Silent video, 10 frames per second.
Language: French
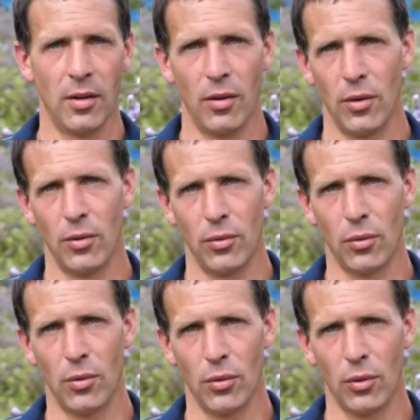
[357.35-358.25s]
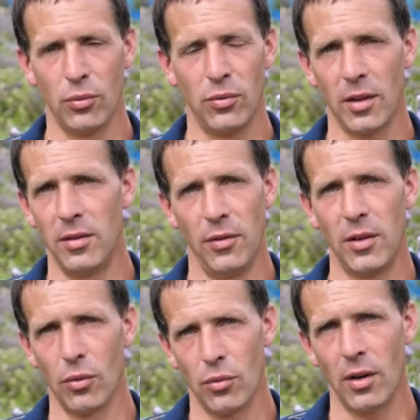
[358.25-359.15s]
euh, donc, dans toute
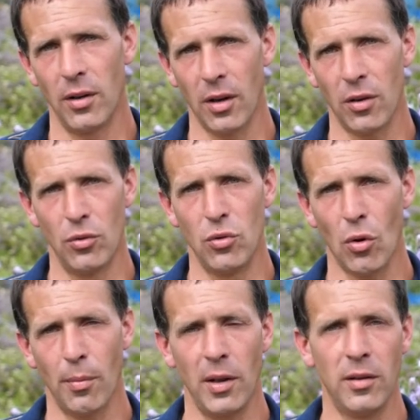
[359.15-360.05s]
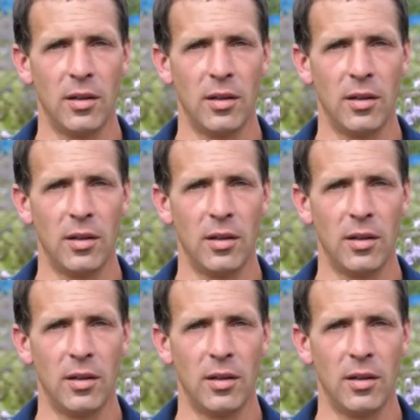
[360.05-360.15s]
activité, en tout cas d'agriculture urbaine,